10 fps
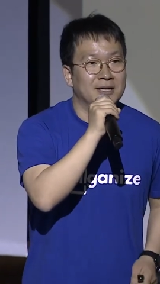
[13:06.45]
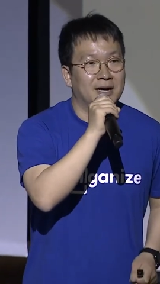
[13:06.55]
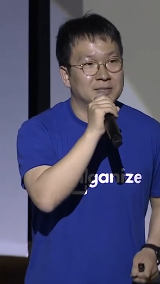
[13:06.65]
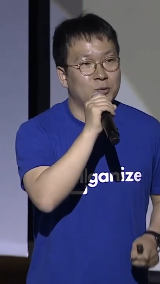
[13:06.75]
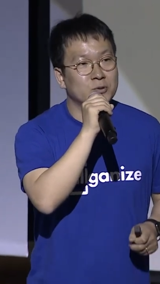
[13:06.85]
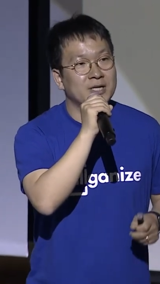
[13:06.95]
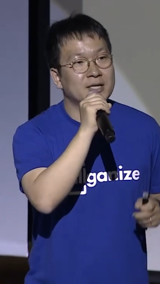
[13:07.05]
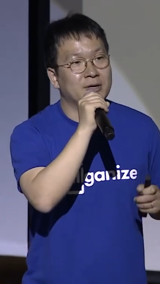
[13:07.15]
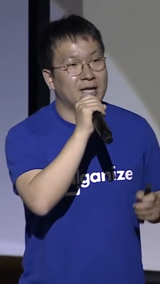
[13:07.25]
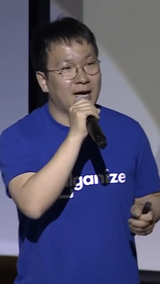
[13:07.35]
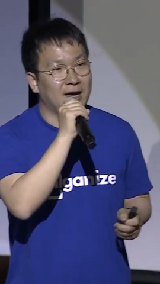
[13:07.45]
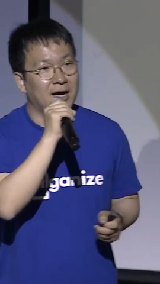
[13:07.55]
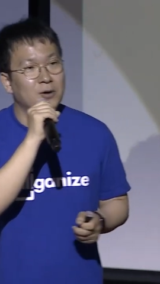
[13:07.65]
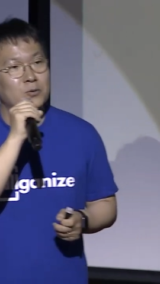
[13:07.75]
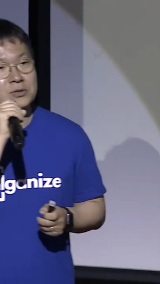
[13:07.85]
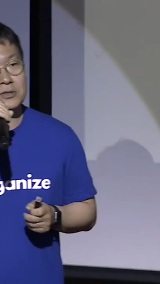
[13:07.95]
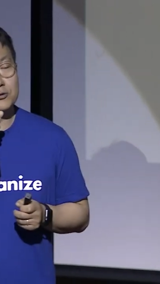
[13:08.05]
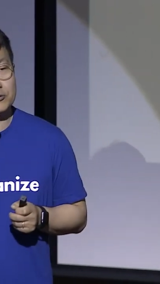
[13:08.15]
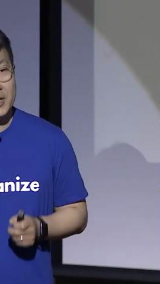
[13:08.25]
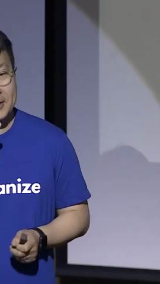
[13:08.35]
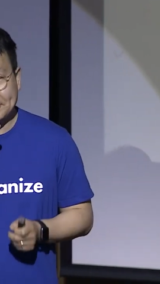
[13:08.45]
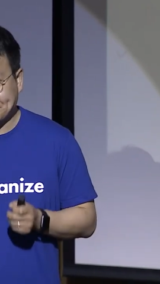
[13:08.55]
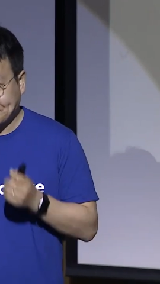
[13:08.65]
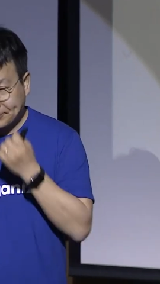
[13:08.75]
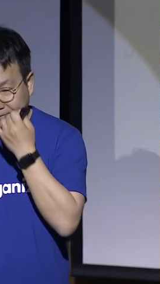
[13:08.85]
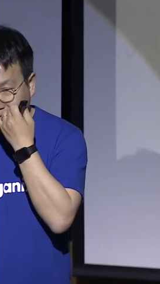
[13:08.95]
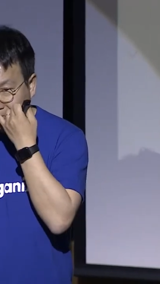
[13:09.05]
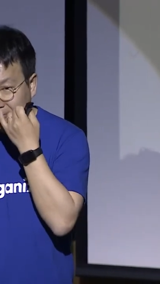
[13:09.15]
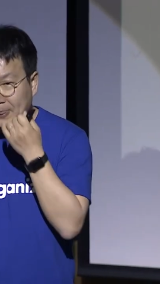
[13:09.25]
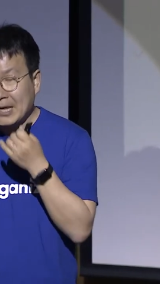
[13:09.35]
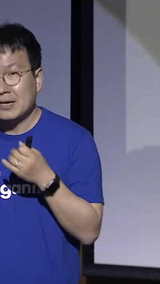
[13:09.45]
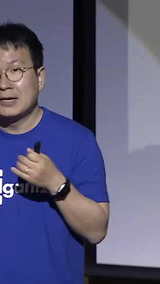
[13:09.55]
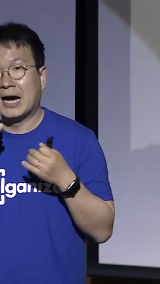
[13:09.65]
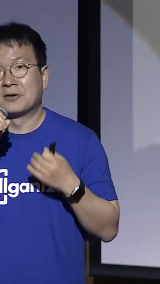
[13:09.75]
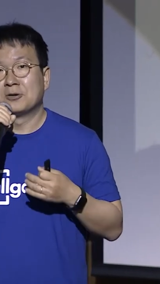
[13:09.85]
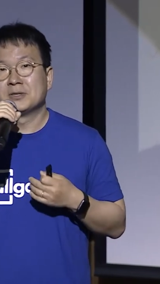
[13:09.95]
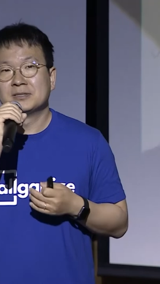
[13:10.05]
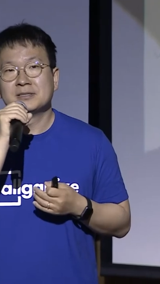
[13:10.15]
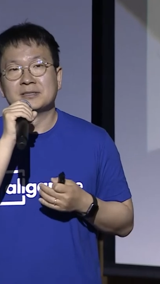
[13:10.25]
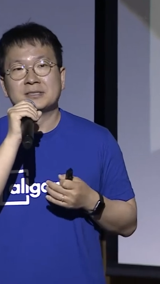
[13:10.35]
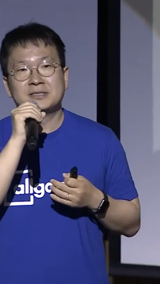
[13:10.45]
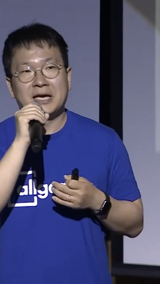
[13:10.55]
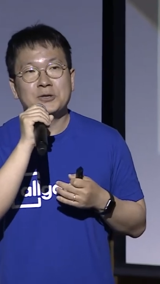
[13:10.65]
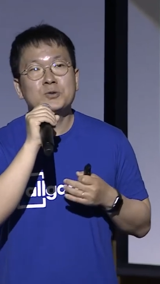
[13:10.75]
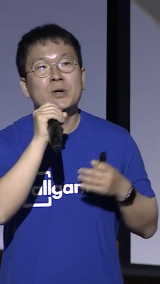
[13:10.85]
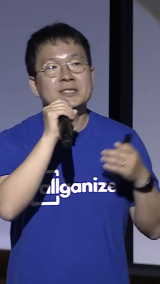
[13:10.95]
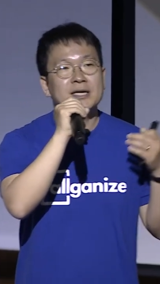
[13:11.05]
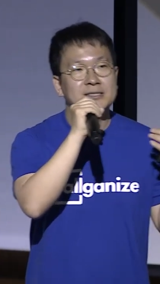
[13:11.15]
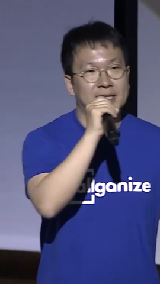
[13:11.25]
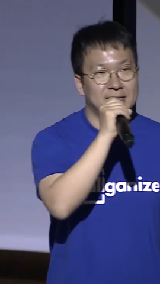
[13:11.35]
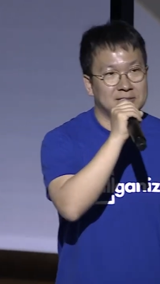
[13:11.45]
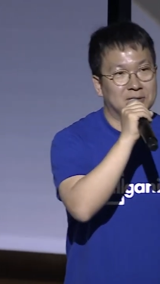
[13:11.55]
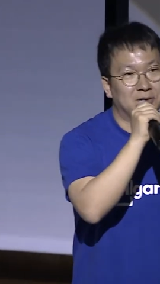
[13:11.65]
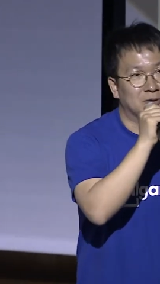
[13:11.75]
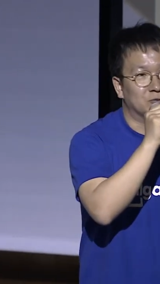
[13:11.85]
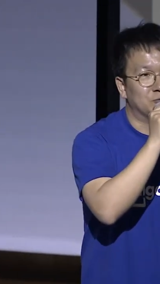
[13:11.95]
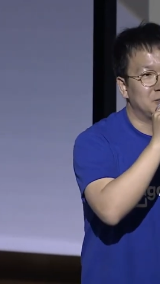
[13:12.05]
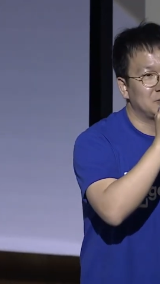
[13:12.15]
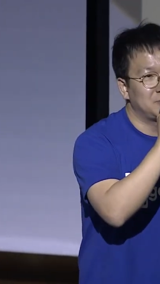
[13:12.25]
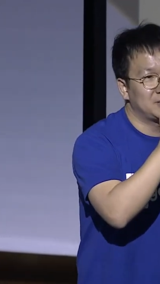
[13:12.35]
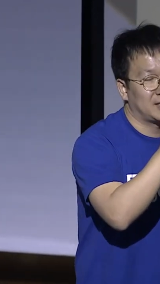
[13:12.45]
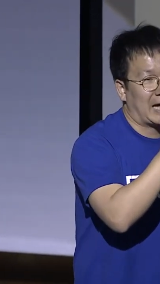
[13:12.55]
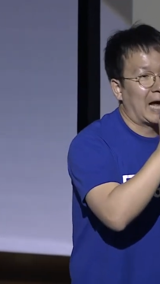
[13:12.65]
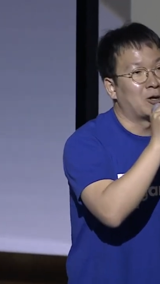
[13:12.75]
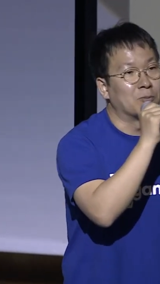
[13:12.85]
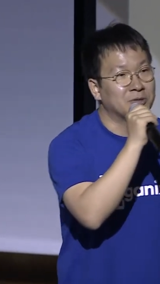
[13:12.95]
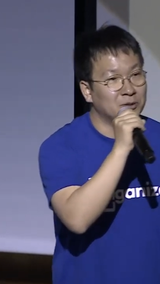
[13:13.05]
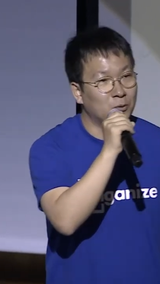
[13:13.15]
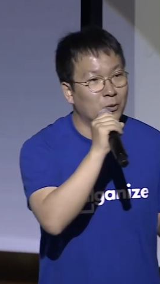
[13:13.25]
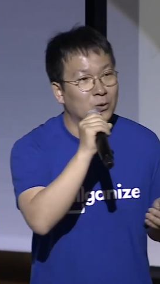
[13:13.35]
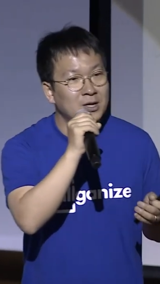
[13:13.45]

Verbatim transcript: 그래서 포기해야 되나 하고 있던 중에 아 그러면은 제휴 회사를 찾아서 우리 서비스 그냥 다 넘기고